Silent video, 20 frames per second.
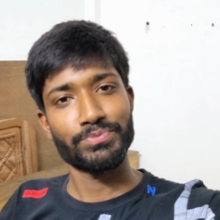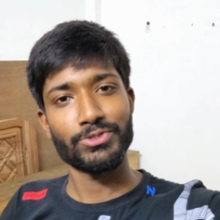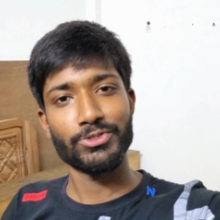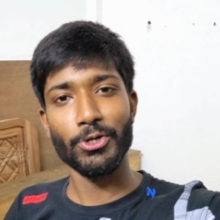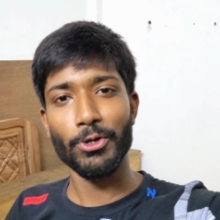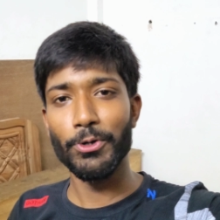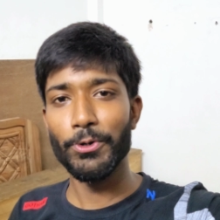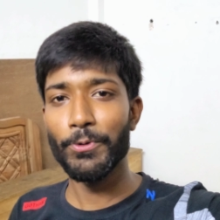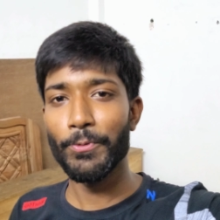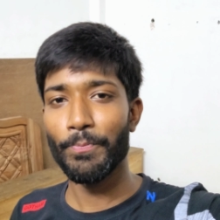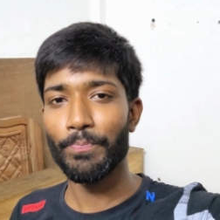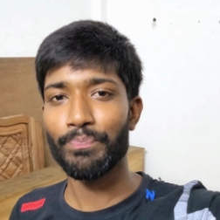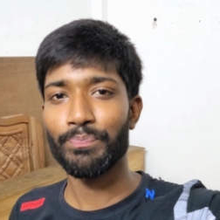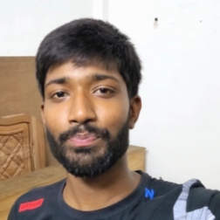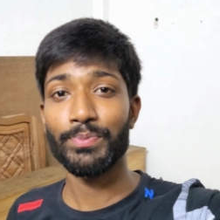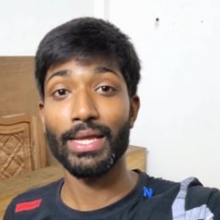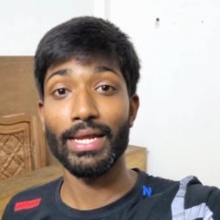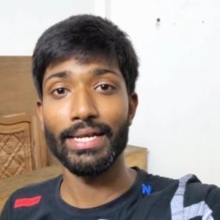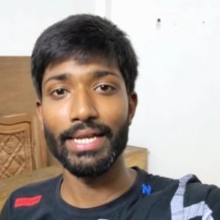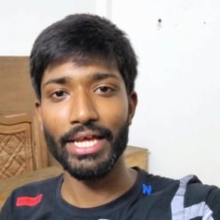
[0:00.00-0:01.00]
চলো
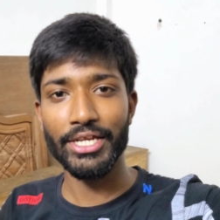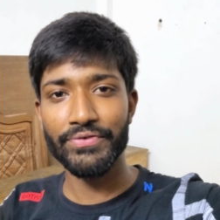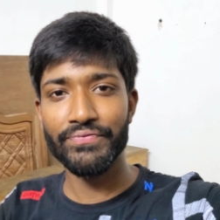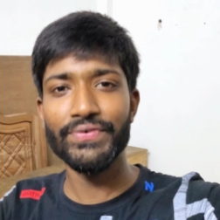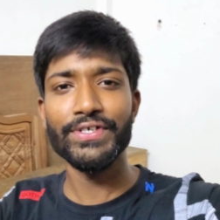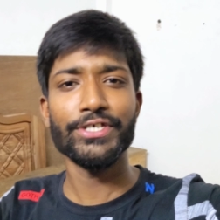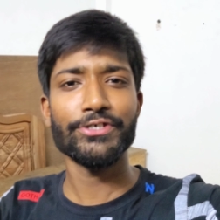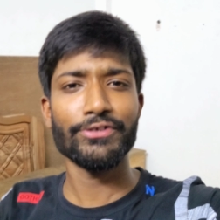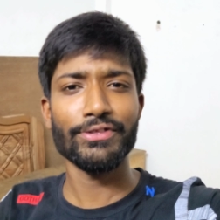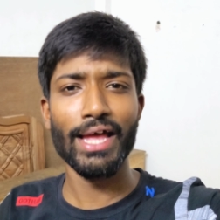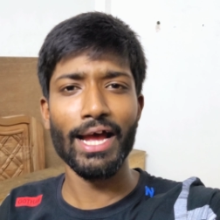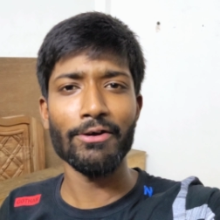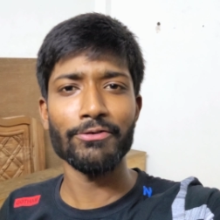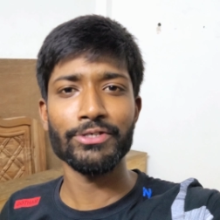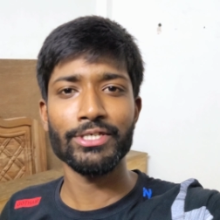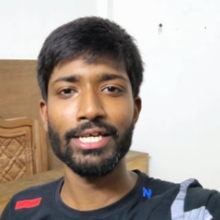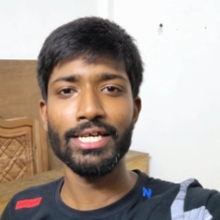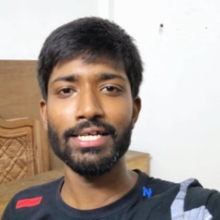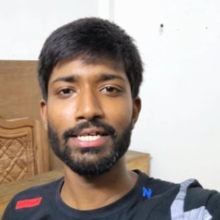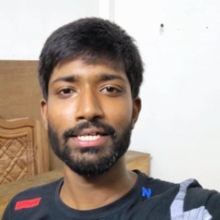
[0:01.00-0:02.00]
নেক্সট ভিডিওতে দেখা
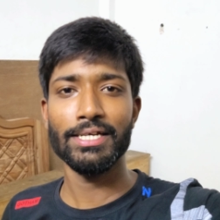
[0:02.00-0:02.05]
হচ্ছে